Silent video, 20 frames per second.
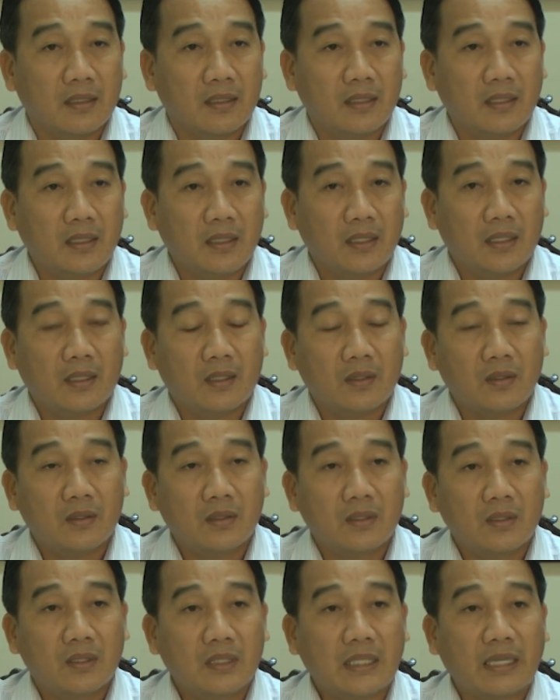thì à,
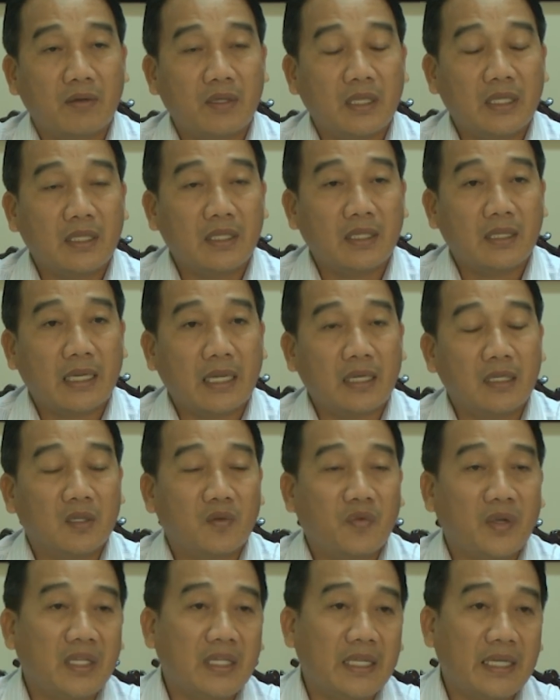sau khi đã
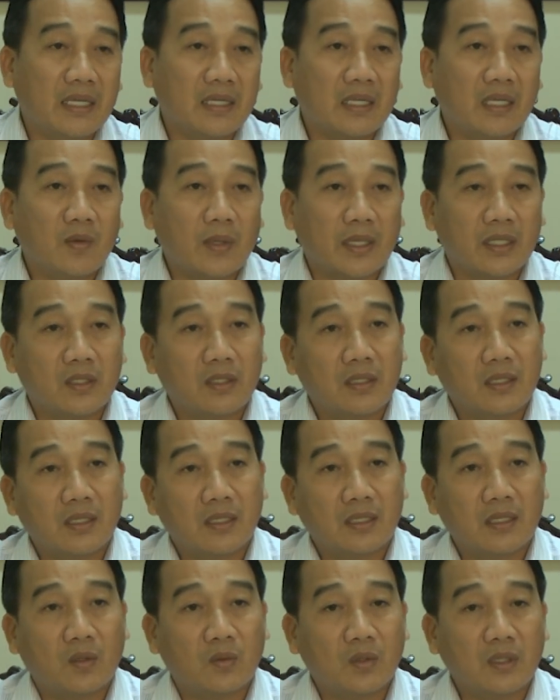được phê duyệt kế hoạch
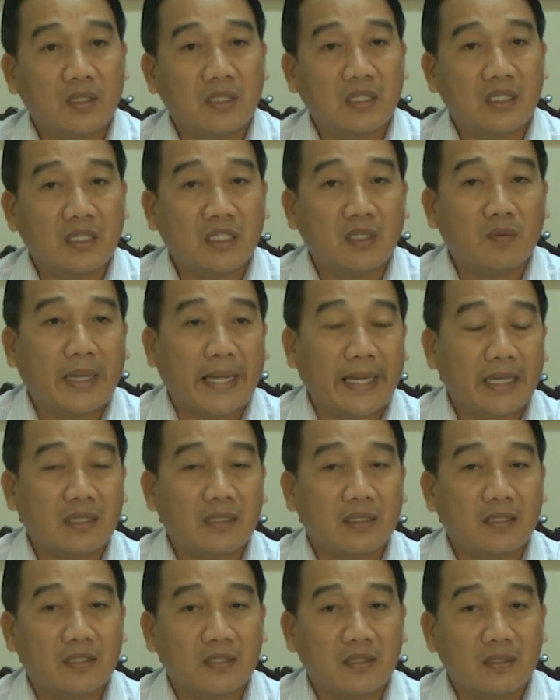à, đầu tư xây dựng cơ
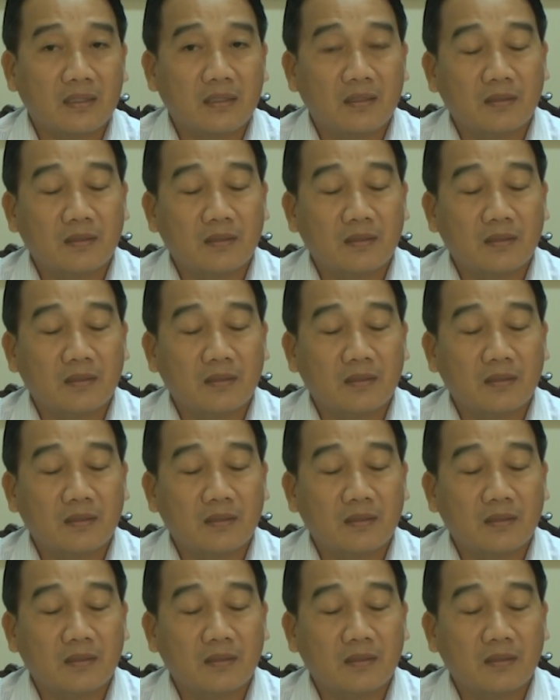bản à,